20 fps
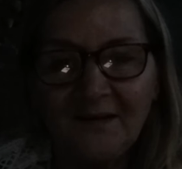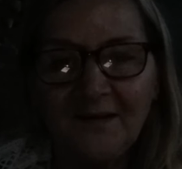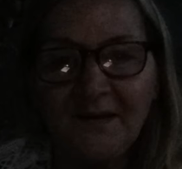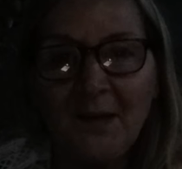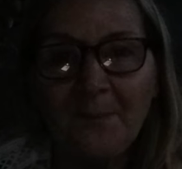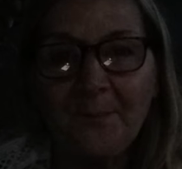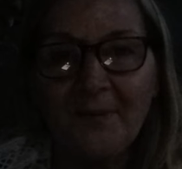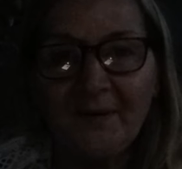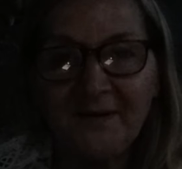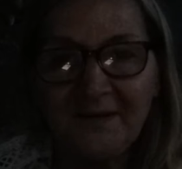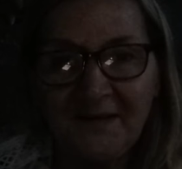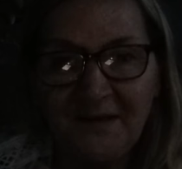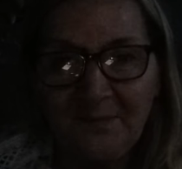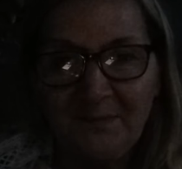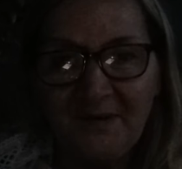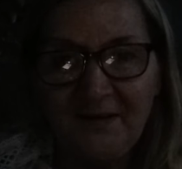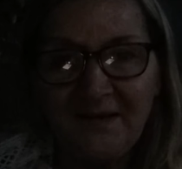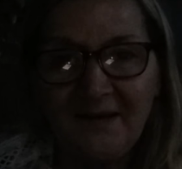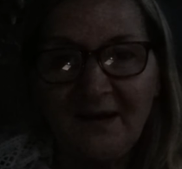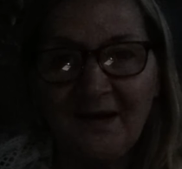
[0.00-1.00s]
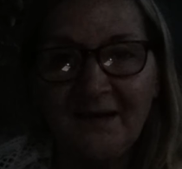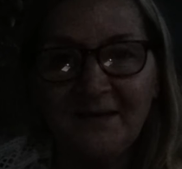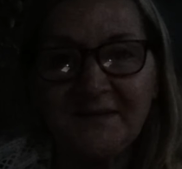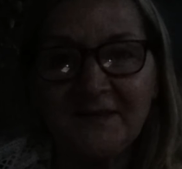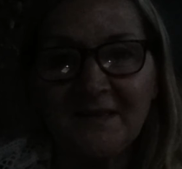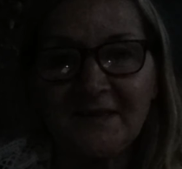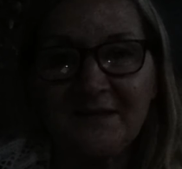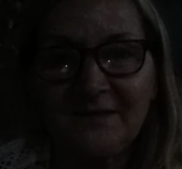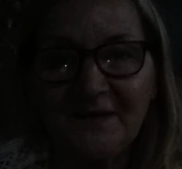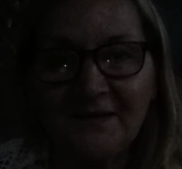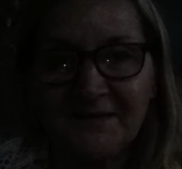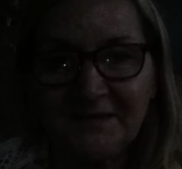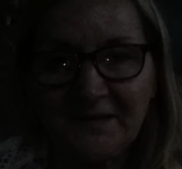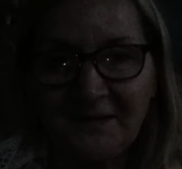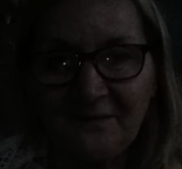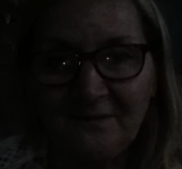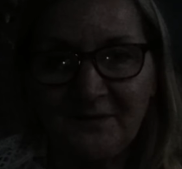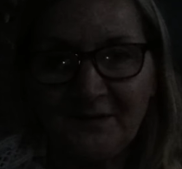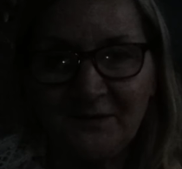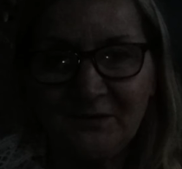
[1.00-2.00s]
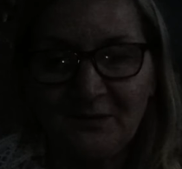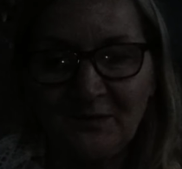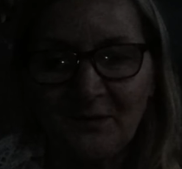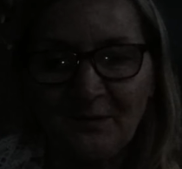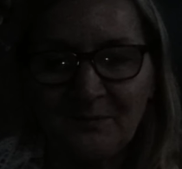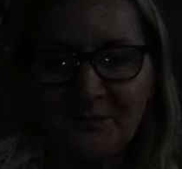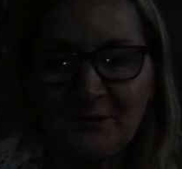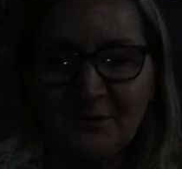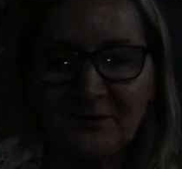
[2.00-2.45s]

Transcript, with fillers: «Напои меня ты святым вином»,